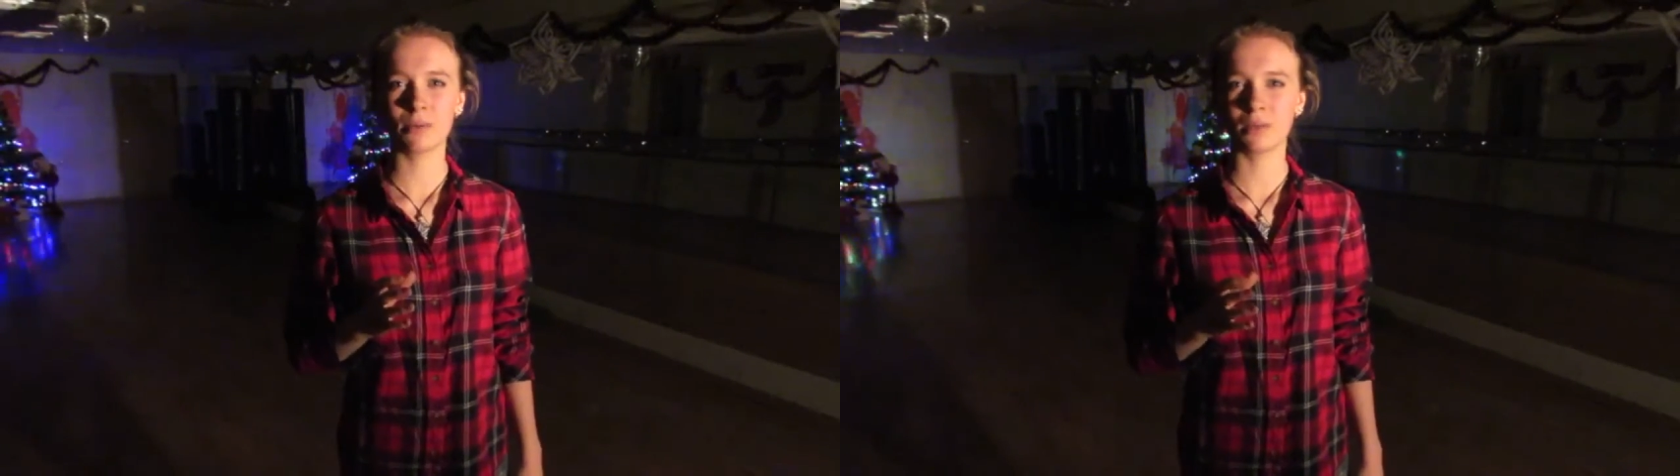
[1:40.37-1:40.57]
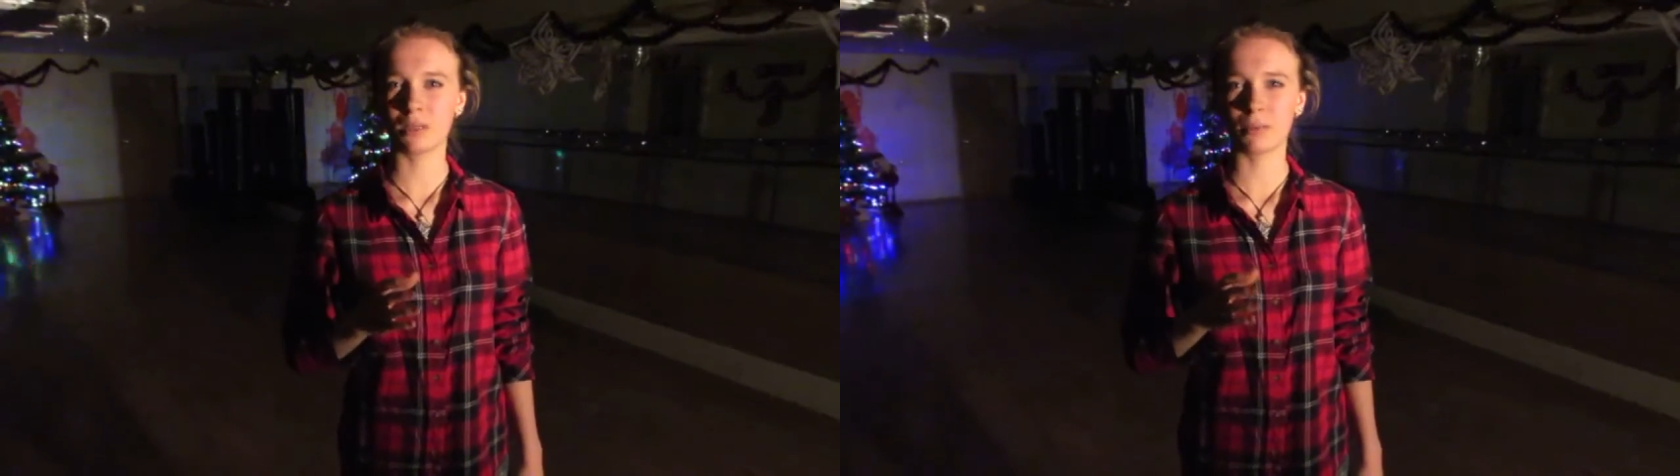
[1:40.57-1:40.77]

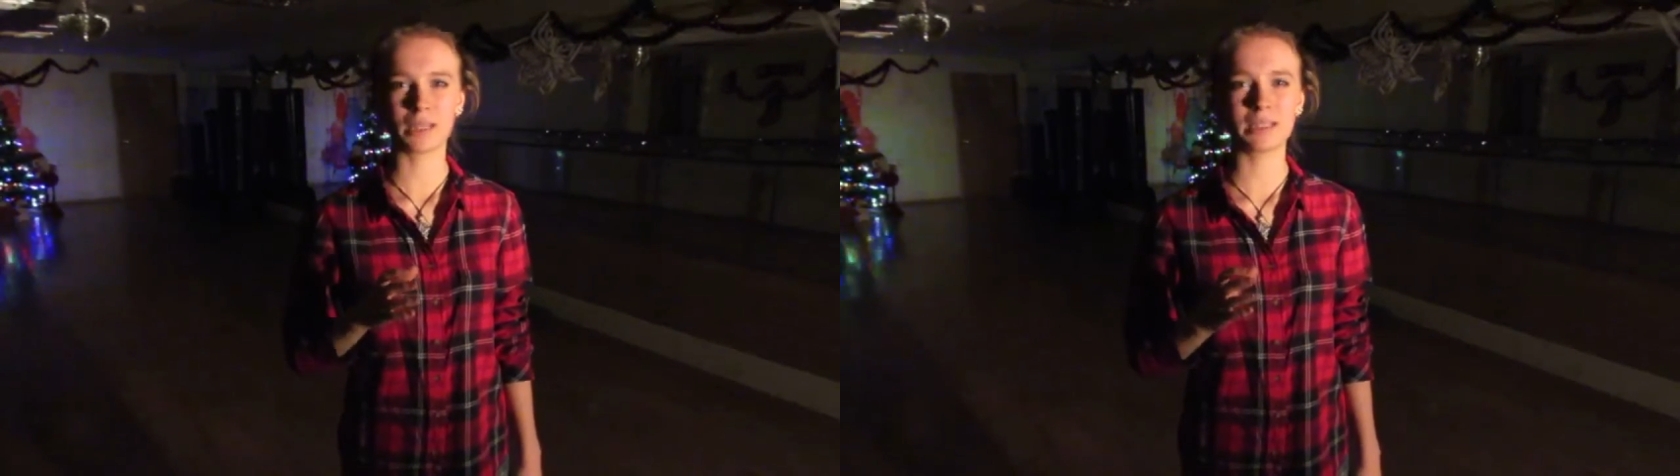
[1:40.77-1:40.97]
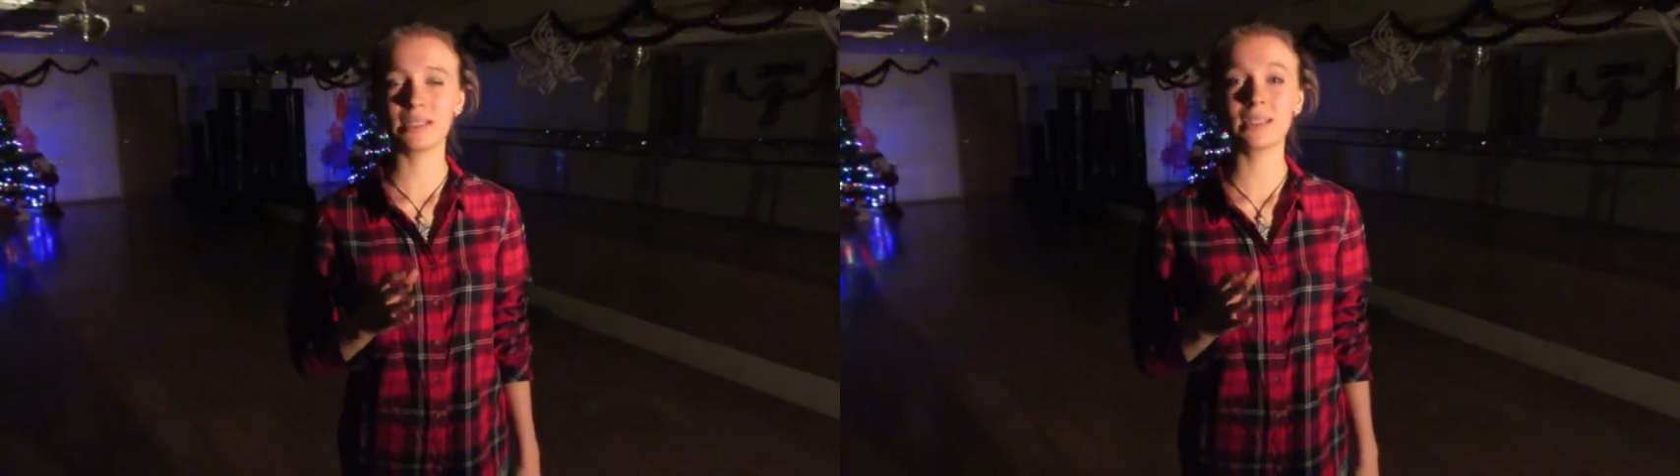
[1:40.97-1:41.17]

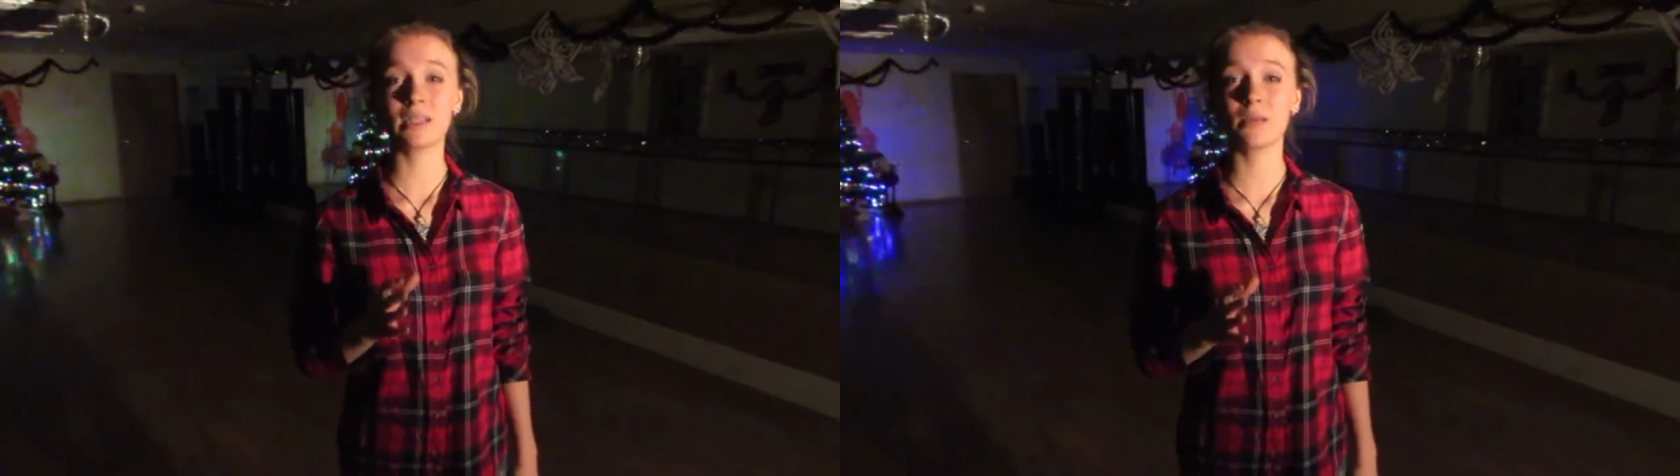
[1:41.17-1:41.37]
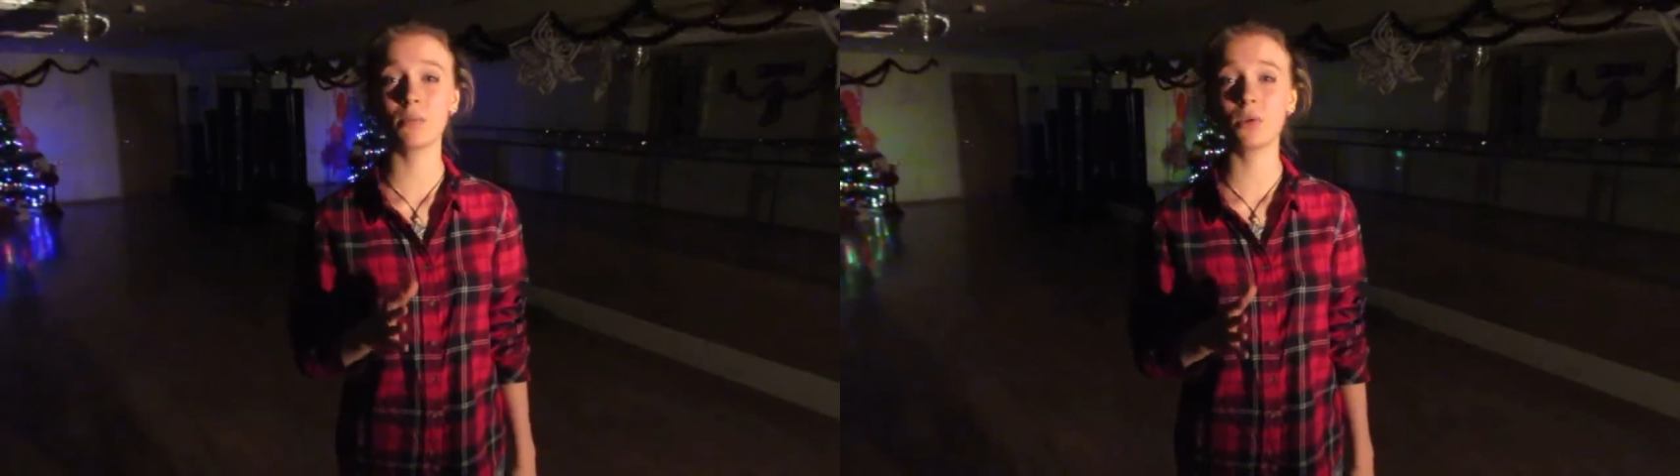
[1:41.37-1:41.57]
непростительно
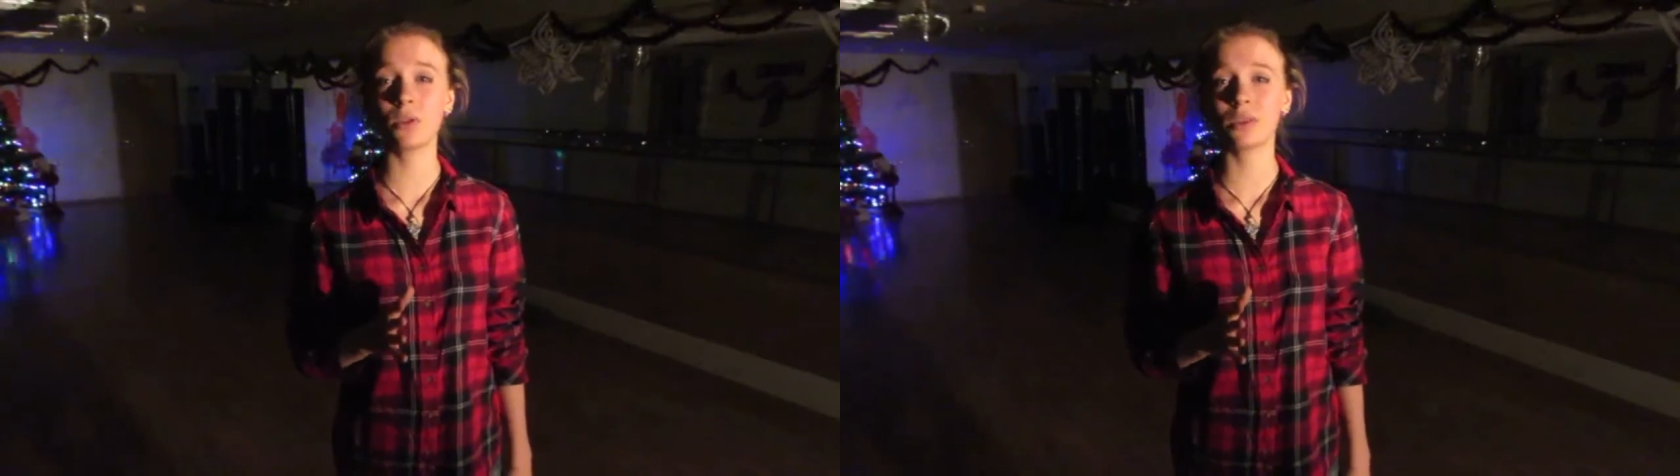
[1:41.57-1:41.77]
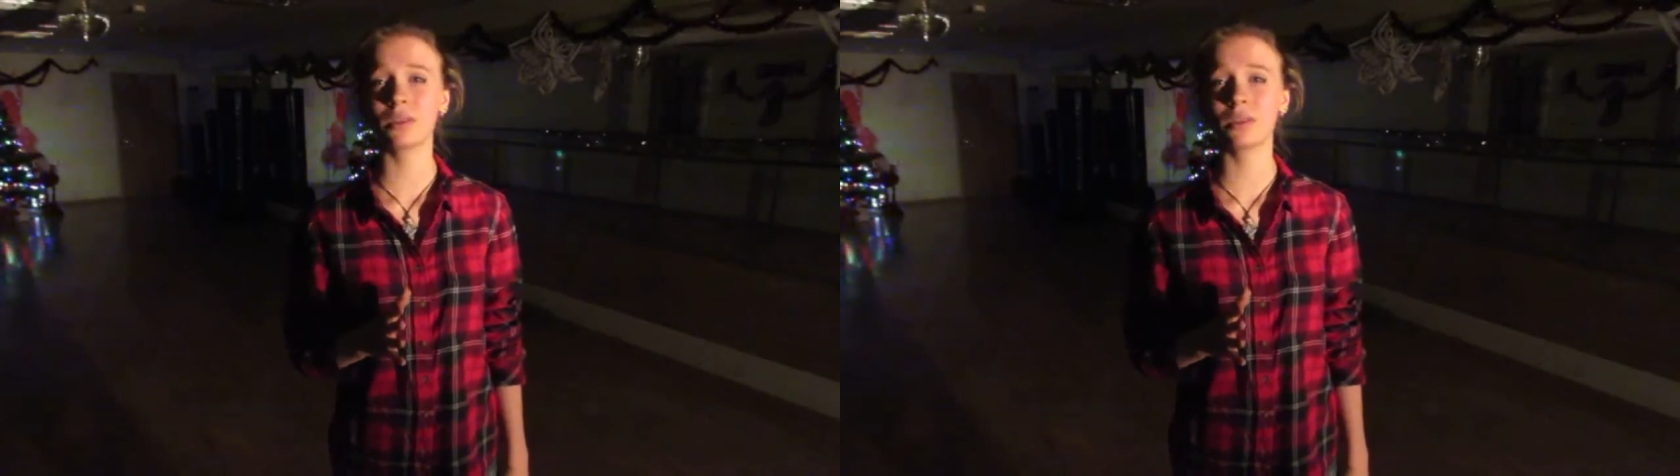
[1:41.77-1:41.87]
молод.